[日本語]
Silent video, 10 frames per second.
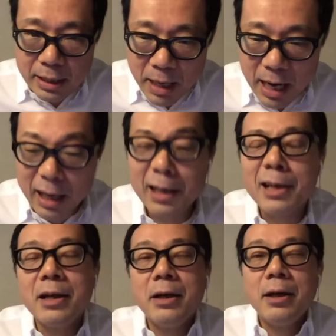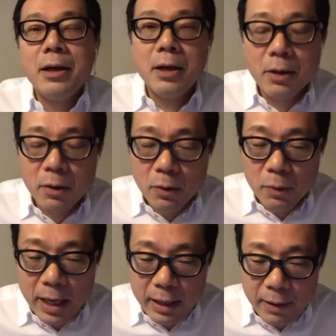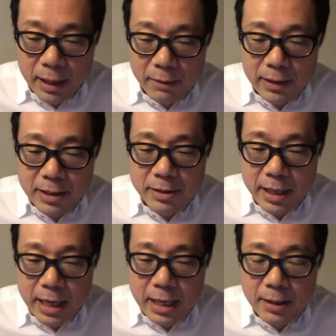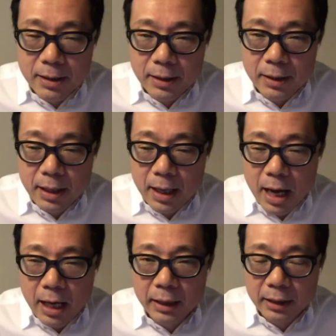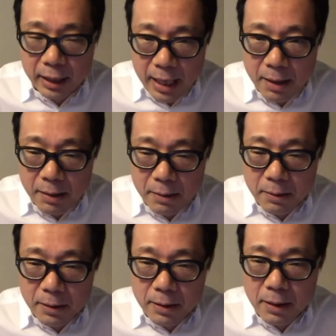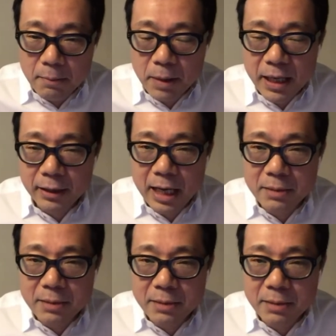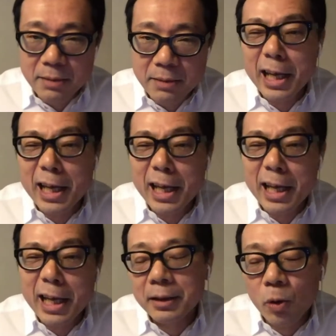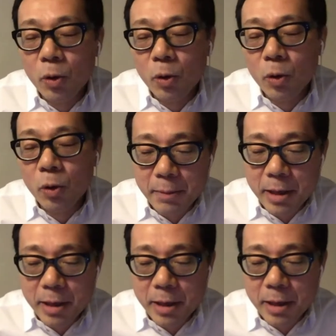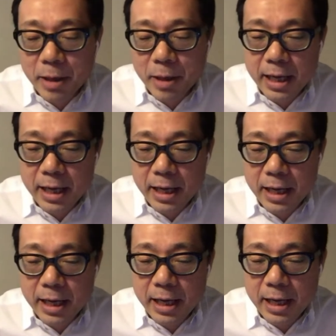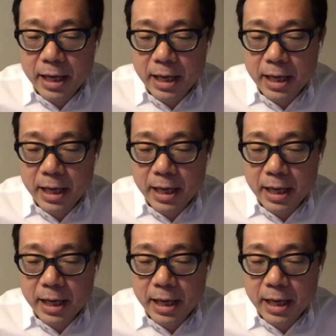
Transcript: 今、我々はですね、新たなパラダイムをですね、超えるためにですね、